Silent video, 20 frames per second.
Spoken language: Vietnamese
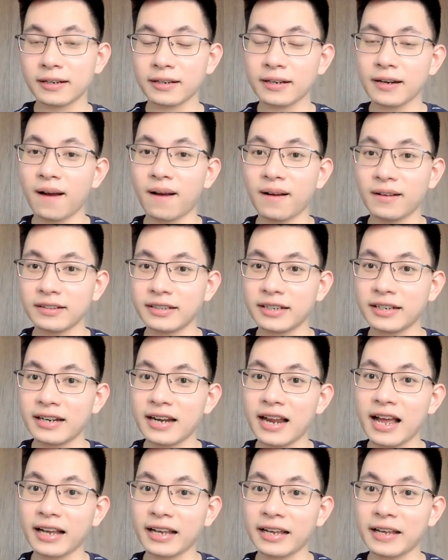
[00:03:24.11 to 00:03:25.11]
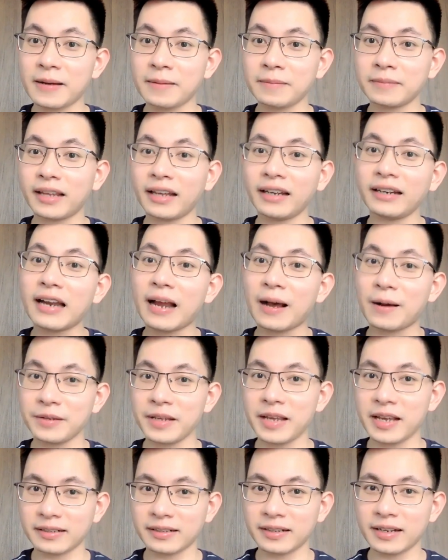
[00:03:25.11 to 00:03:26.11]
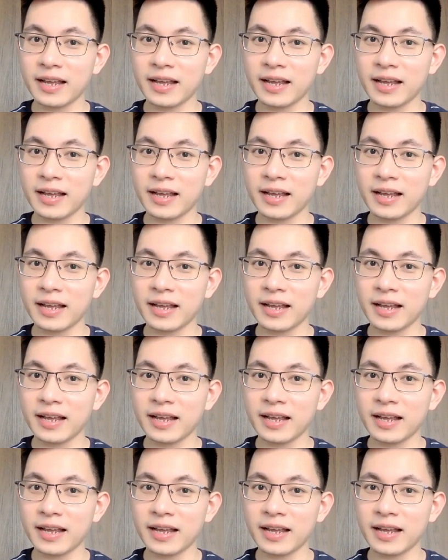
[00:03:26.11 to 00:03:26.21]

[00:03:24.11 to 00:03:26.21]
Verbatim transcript: đó chính là cái âm thanh náo nhiệt